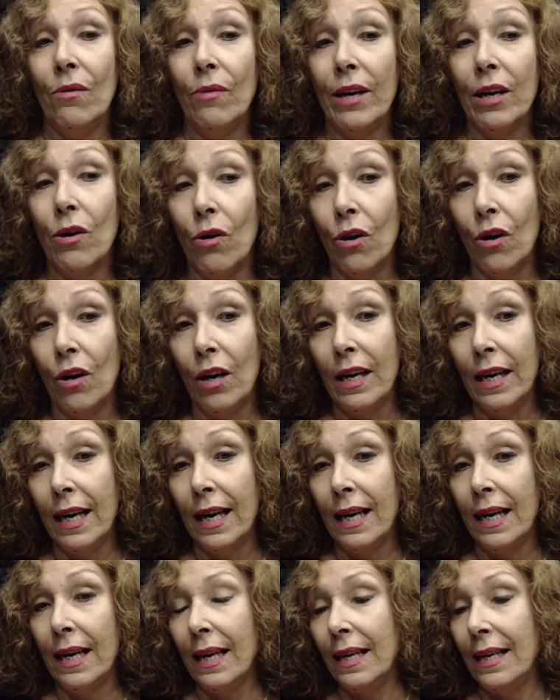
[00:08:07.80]
luego
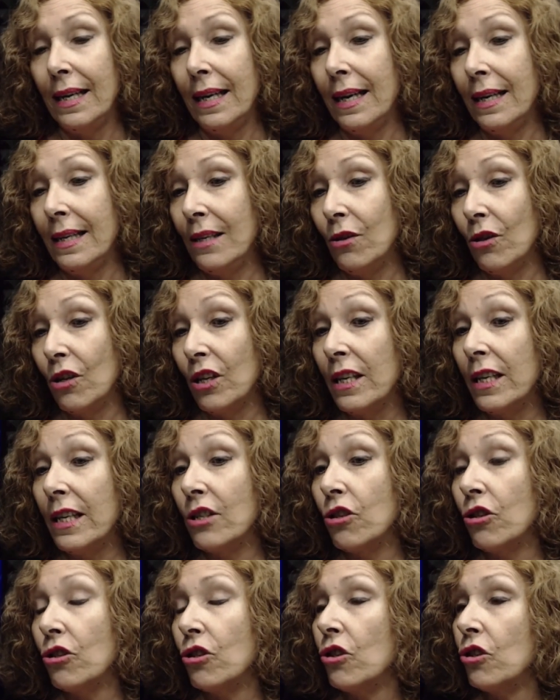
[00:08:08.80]
la, la de los
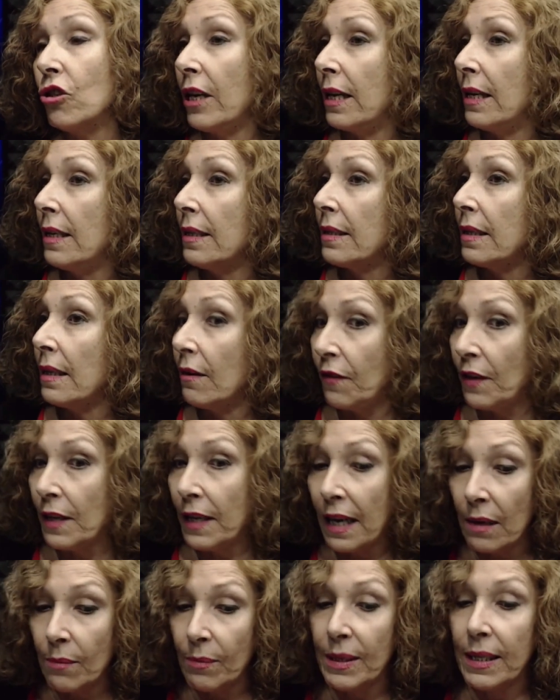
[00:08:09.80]
derechos sociales y
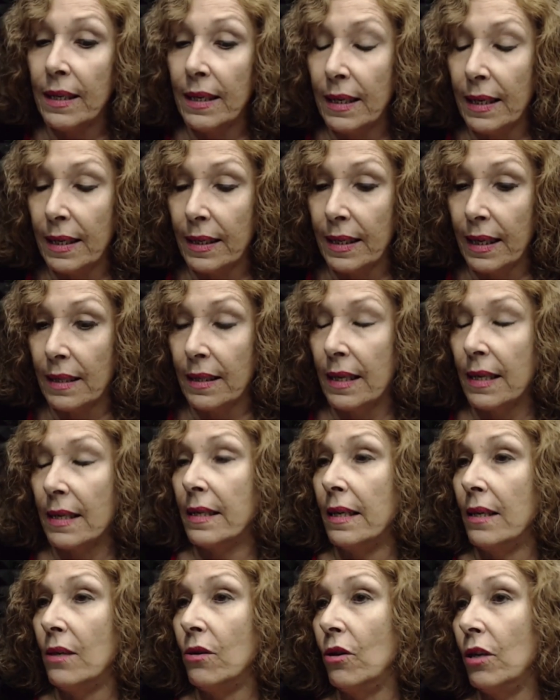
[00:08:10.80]
finalmente esta
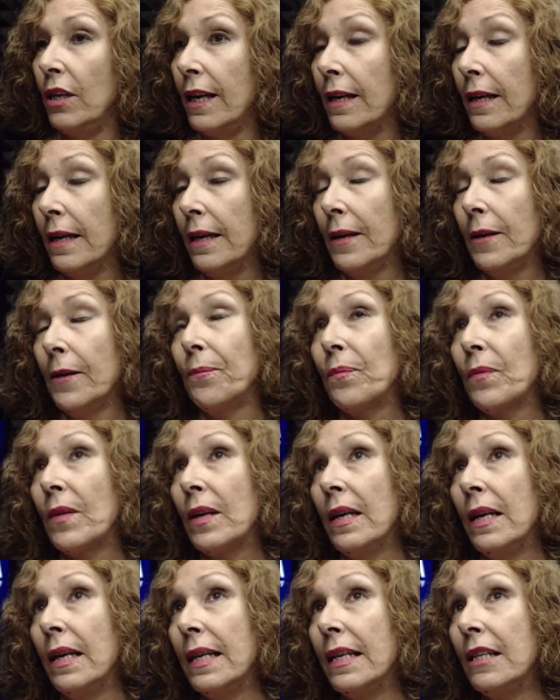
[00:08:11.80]
tercera ola
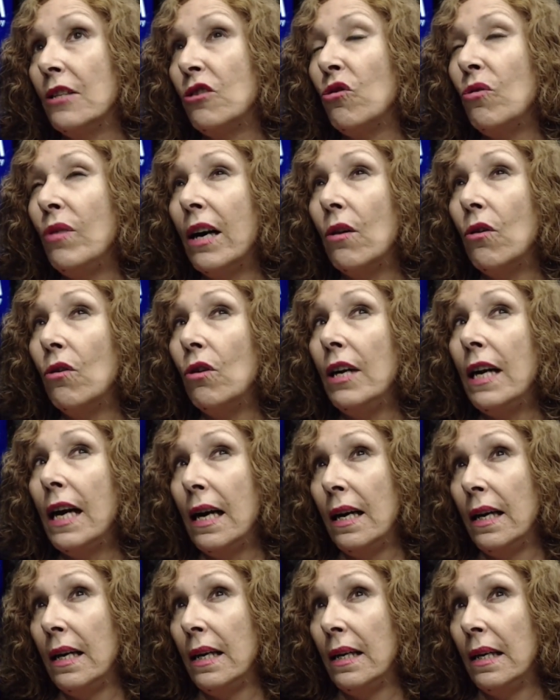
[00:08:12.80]
eh, que es una
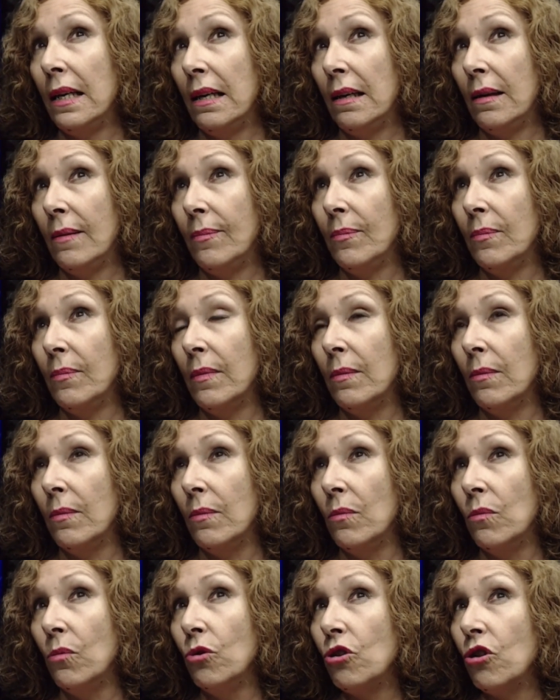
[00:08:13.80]
ola em,
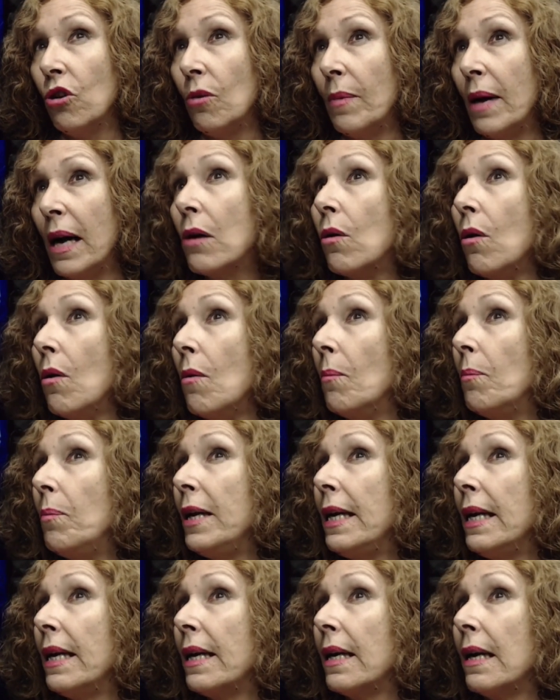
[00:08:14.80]
mucho más
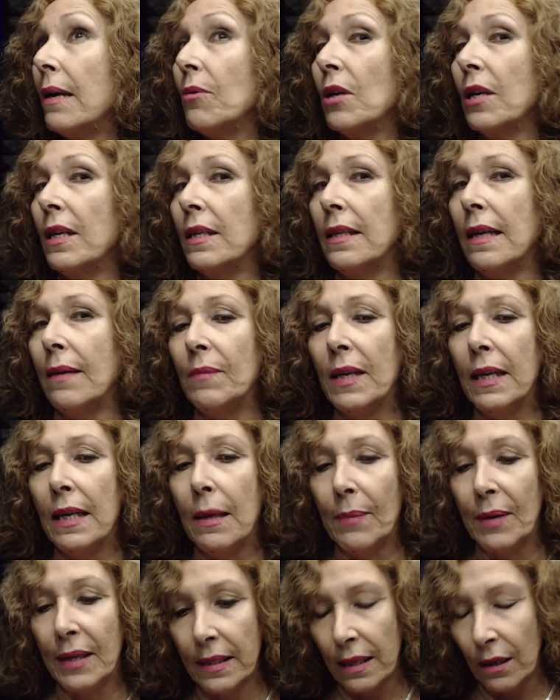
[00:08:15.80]
compleja porque
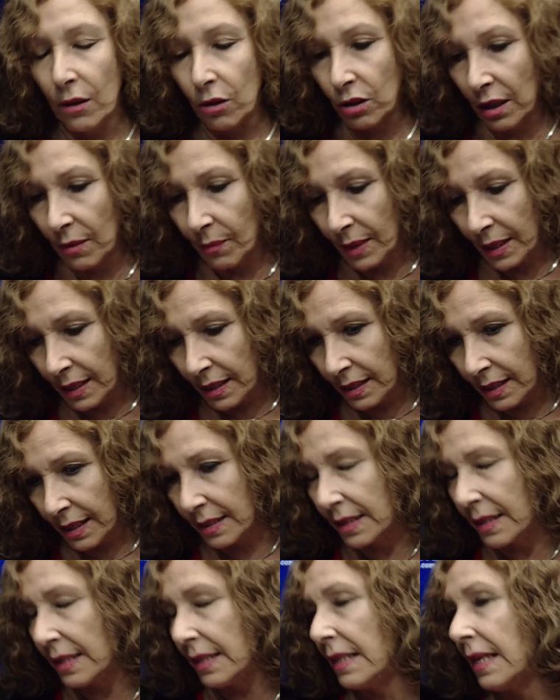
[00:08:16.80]
también aparecen los temas de
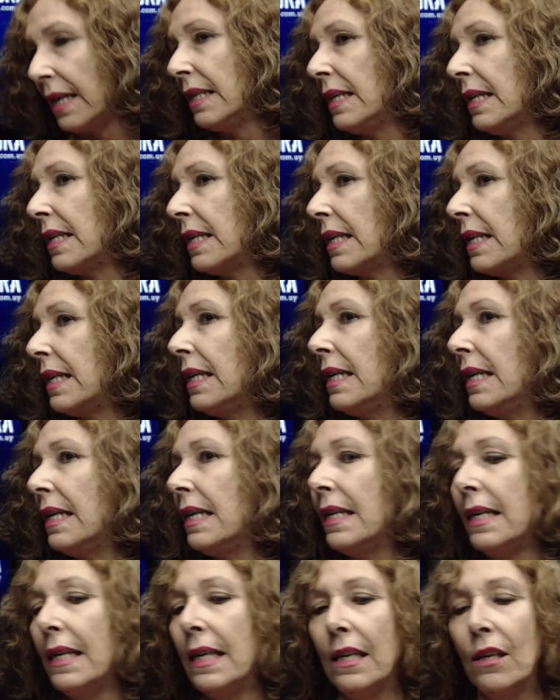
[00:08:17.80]
identidad de
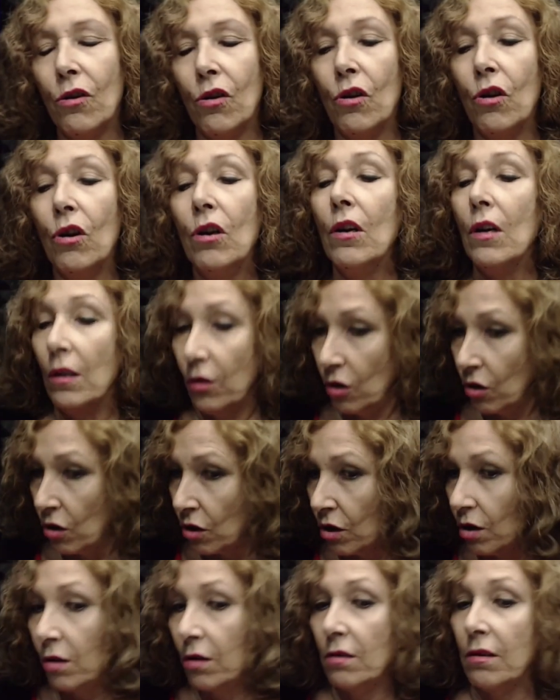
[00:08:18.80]
género,
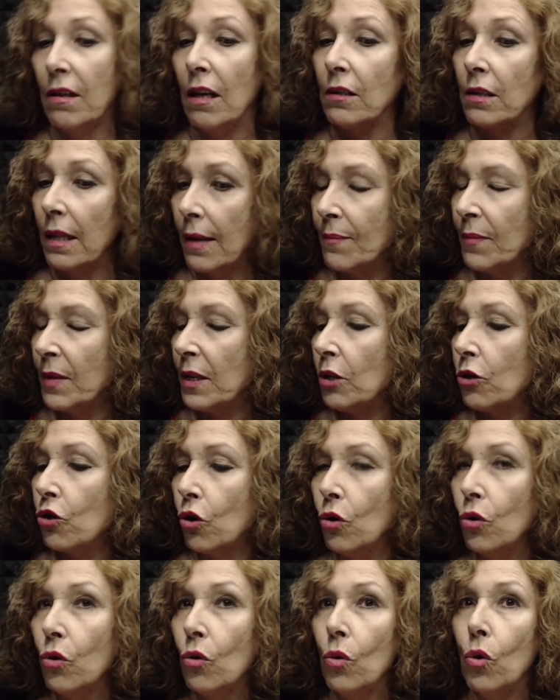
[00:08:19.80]
¿no? También
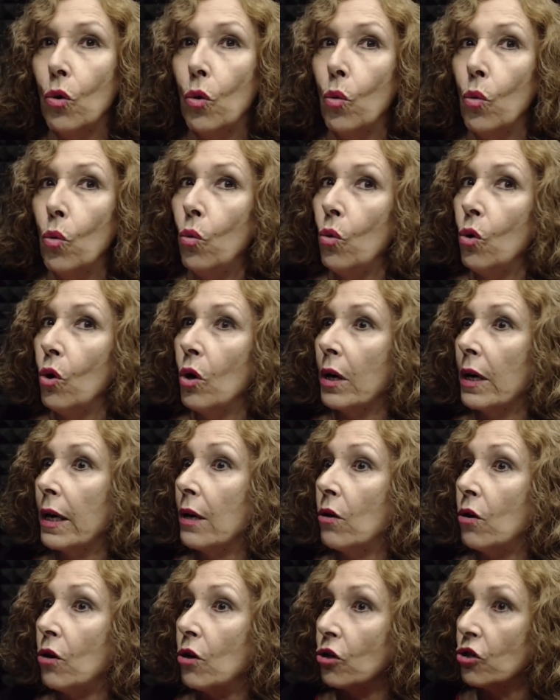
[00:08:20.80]
todo un
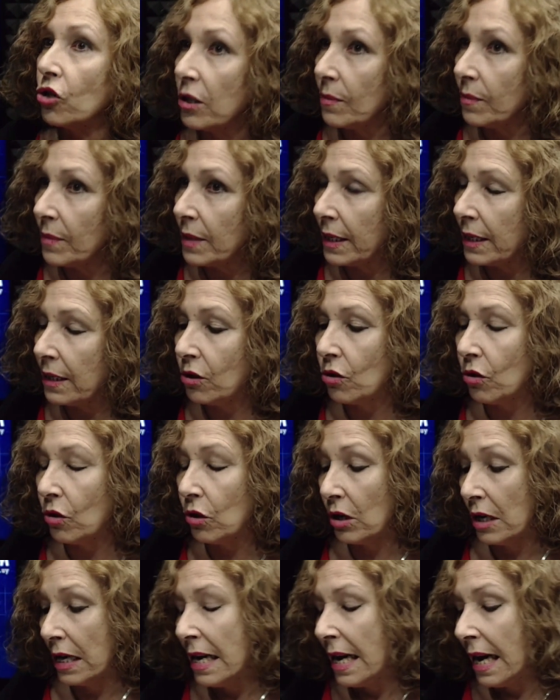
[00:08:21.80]

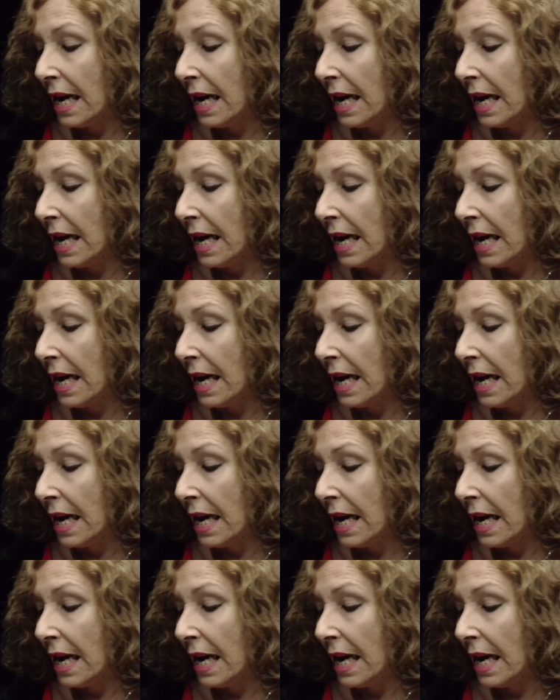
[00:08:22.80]
reconocimiento